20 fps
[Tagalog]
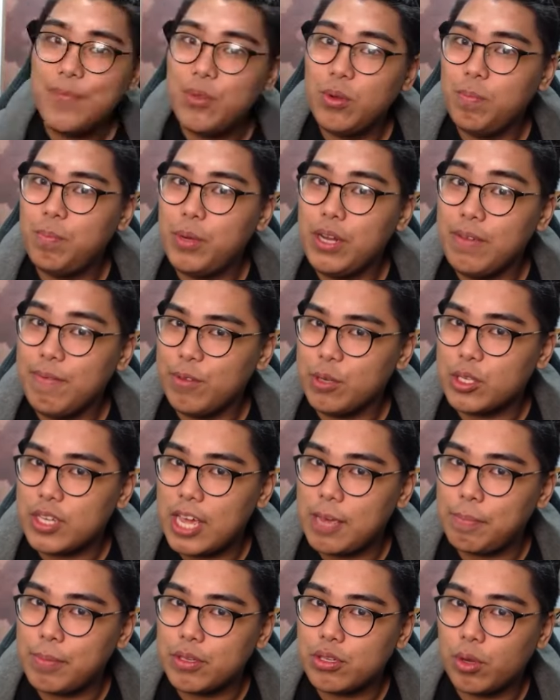Nung previous
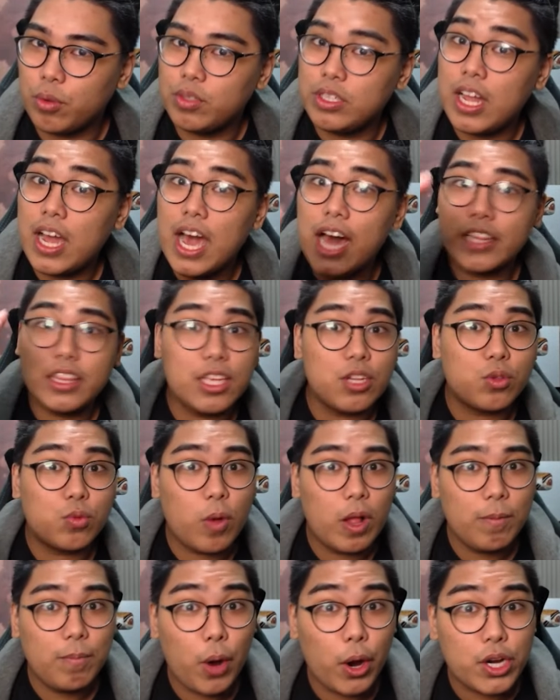episode ng ating
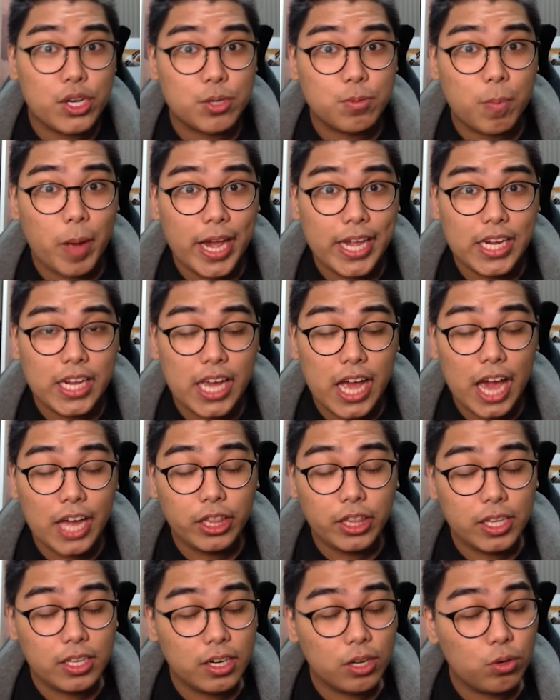12 hours mining
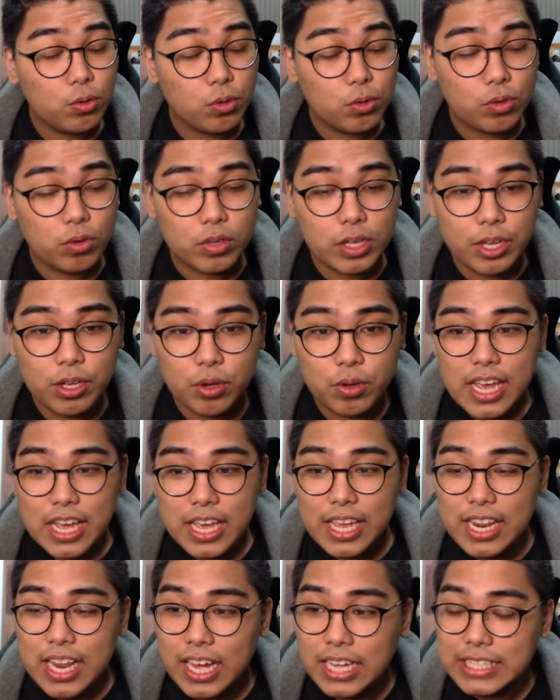ay tinanong ko kayo,
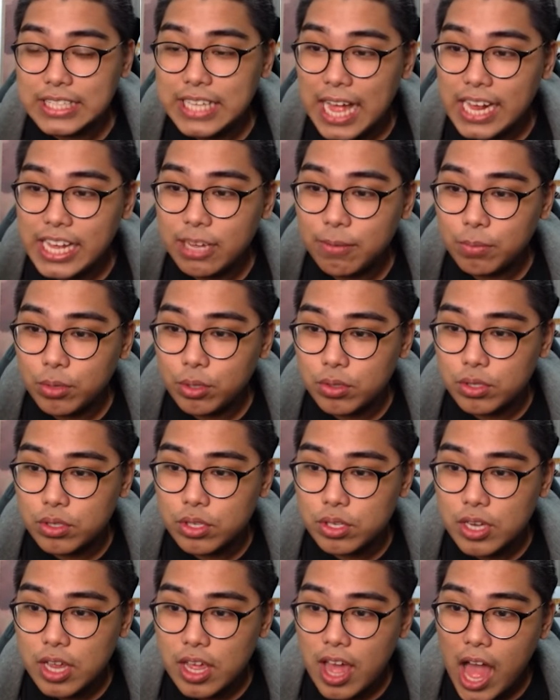ilang
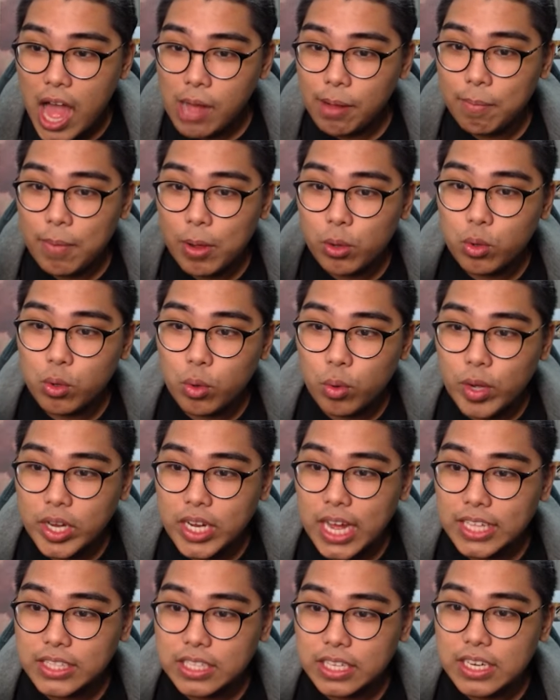diamonds ang makukuha
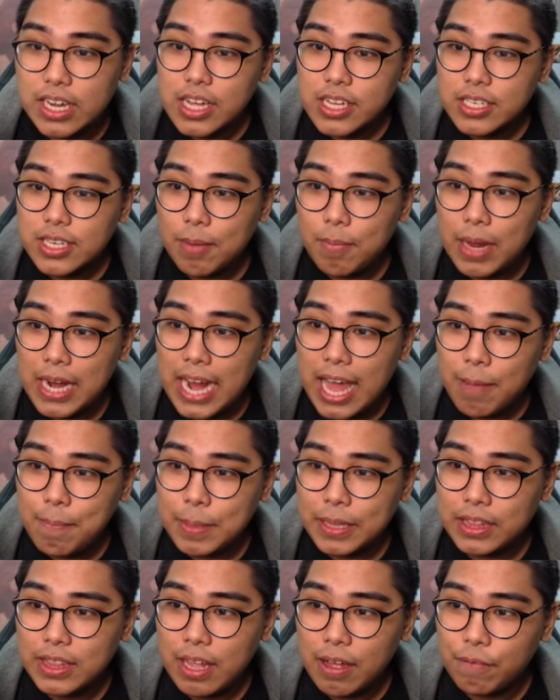natin sa
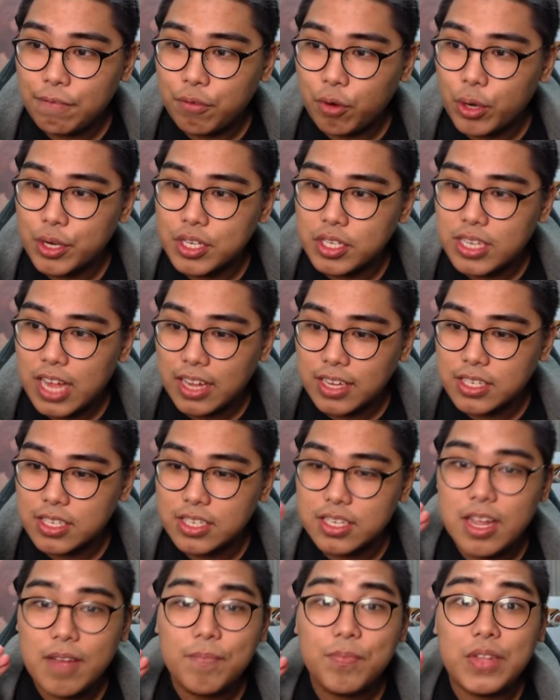malapit ng 4
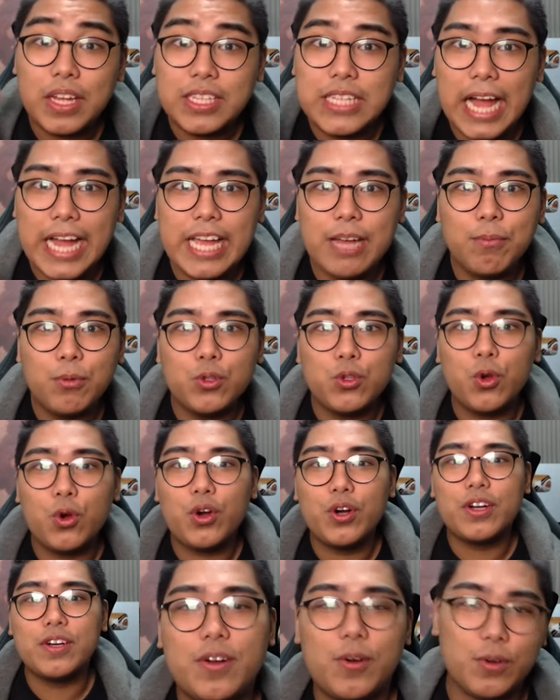stacks na diamond
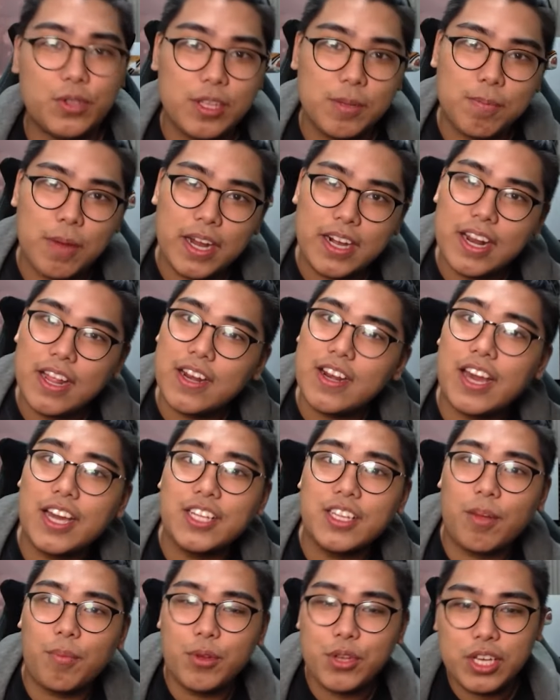ore. O diba?
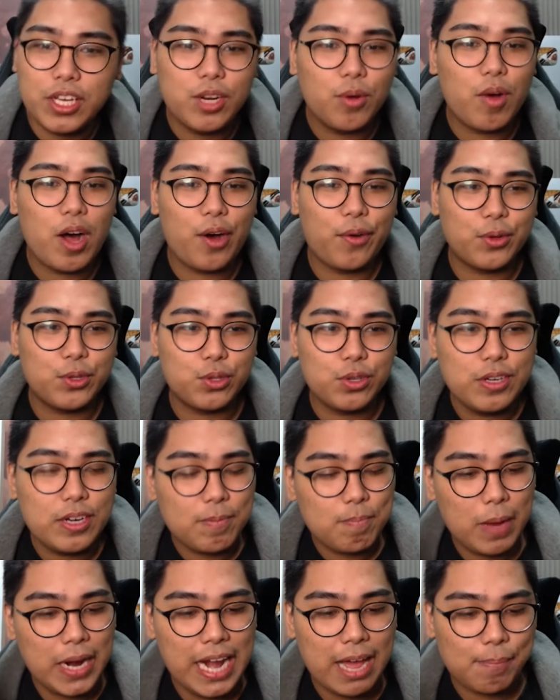Nakita mo yung ginawa ko dun?
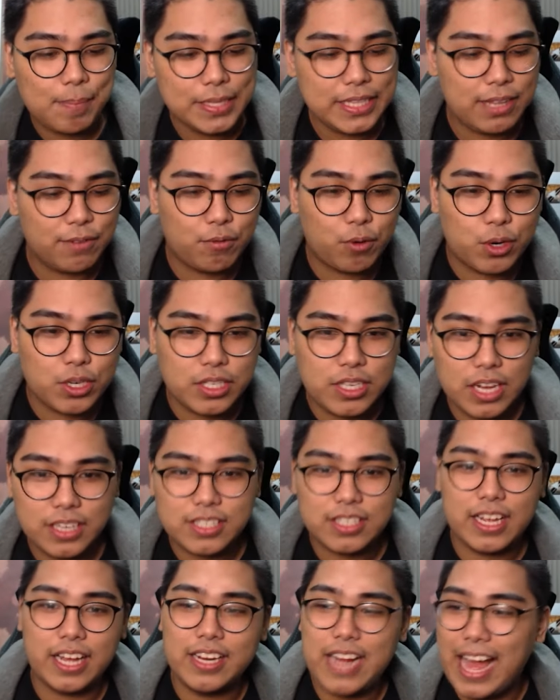Malapit na 4
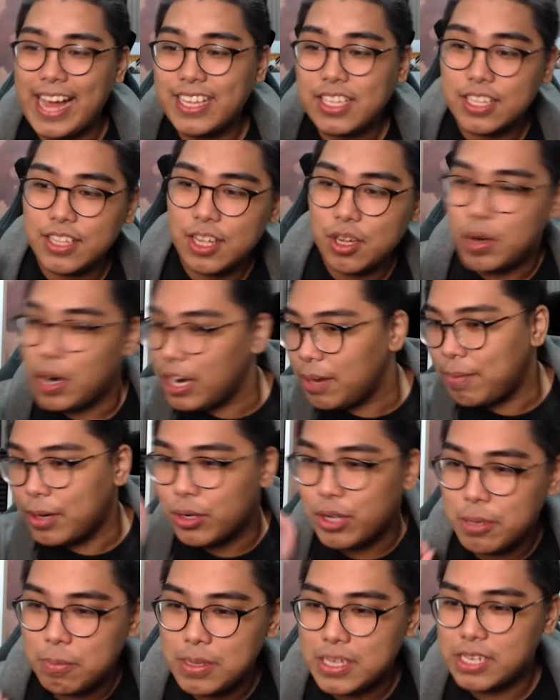stacks. Kahit hindi ko alam
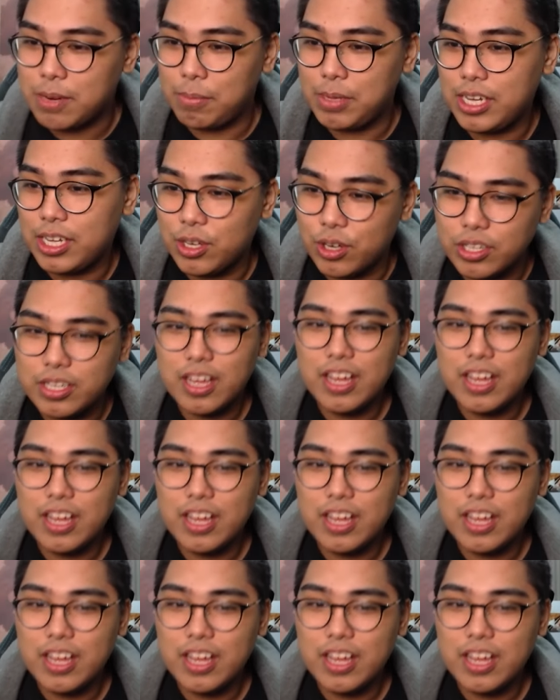ano ibig sabihin nun.